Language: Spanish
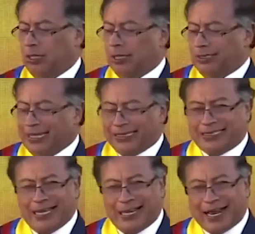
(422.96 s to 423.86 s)

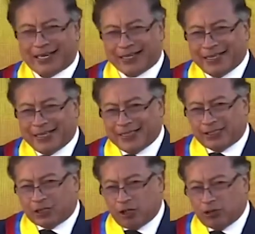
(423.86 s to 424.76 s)
desde la
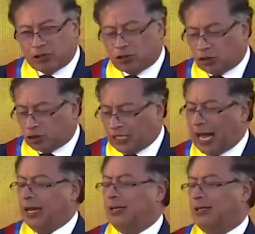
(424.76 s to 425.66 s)
redención
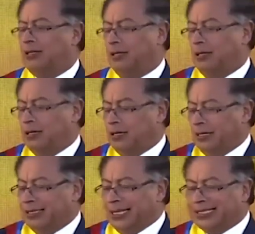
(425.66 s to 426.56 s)
social,
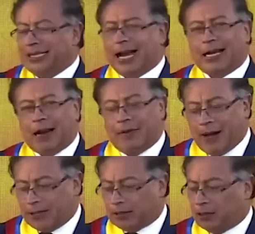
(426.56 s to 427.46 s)
desde
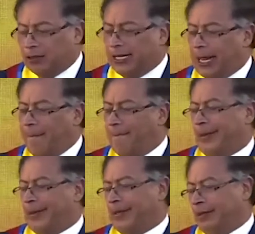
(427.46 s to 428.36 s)
acabar con el
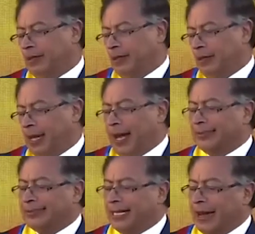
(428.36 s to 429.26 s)
hambre
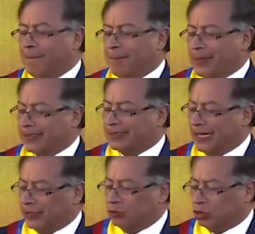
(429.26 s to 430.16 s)
hasta la
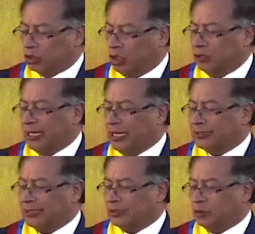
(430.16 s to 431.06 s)
persecución de
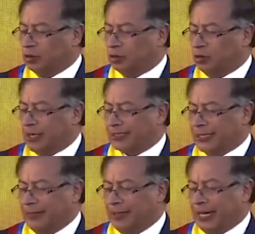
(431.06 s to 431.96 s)
las estructuras
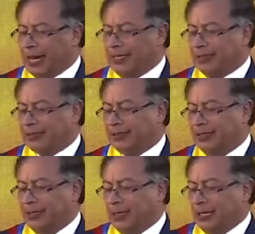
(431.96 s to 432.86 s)
criminales
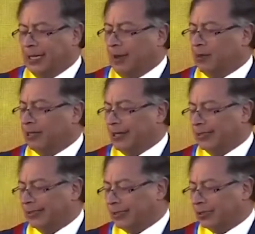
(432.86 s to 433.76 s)
y la
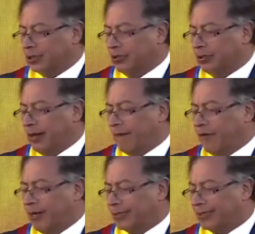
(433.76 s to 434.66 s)
modernización de las
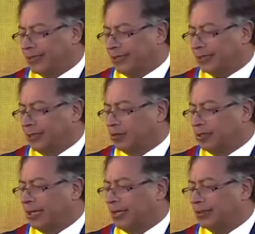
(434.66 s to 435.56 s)
fuerzas de
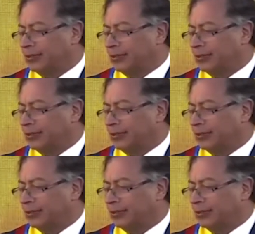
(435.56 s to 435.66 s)
seguridad.